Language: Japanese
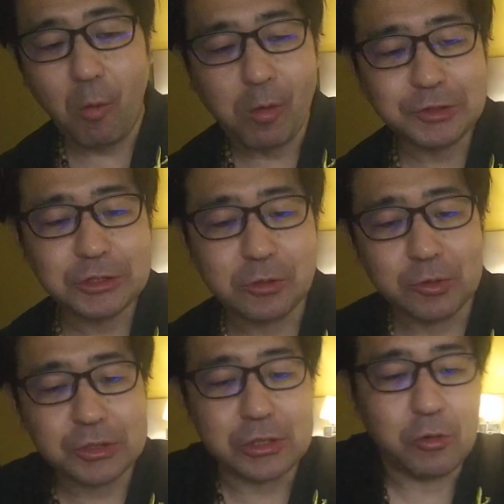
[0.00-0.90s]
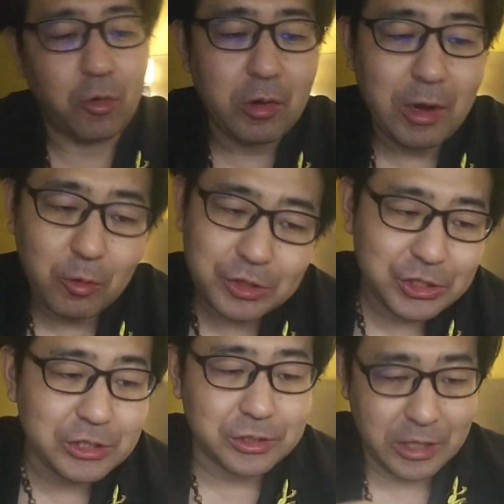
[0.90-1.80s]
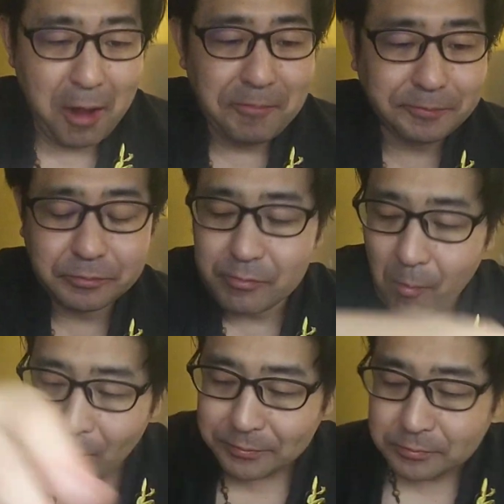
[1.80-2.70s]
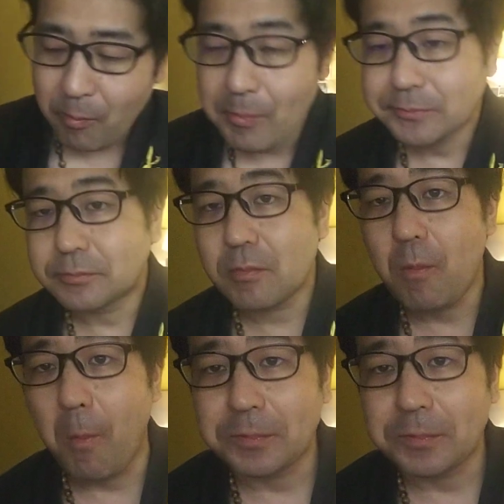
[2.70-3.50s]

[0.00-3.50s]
美味しい美味しいこれは美味しいですねう